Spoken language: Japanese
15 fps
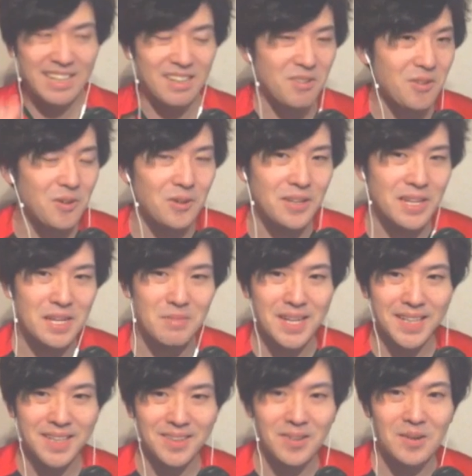ゴール決
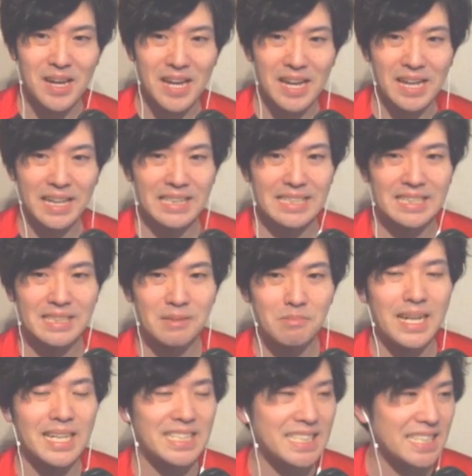めんの、これ。
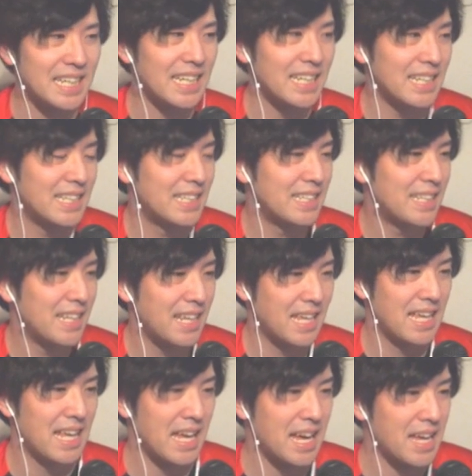マジで。
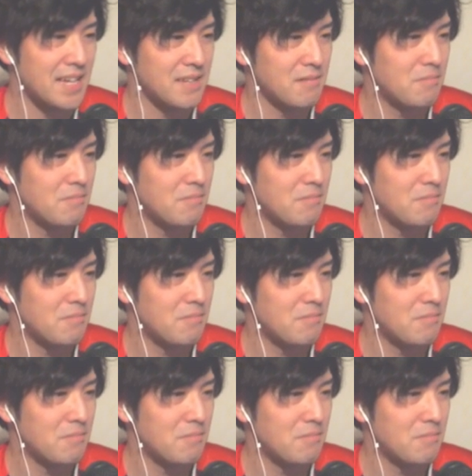はい。